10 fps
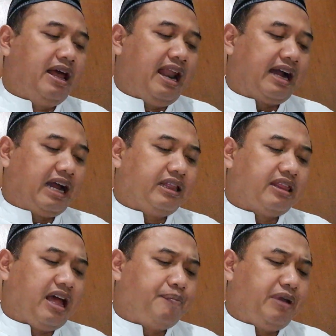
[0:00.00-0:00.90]
akan
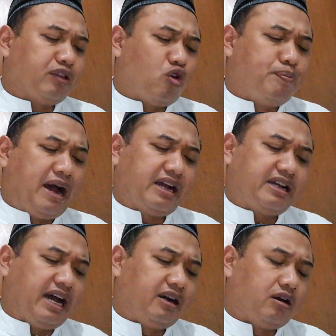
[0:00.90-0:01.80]
tetapi atau
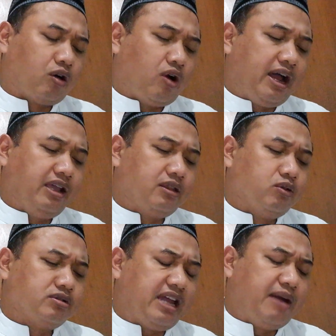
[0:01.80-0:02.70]
bahkan roa itu
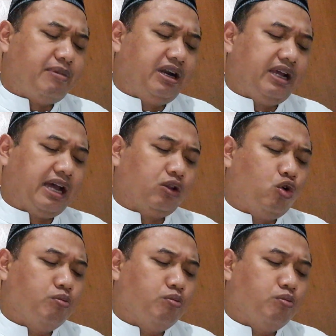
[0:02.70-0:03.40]
saya melihat hum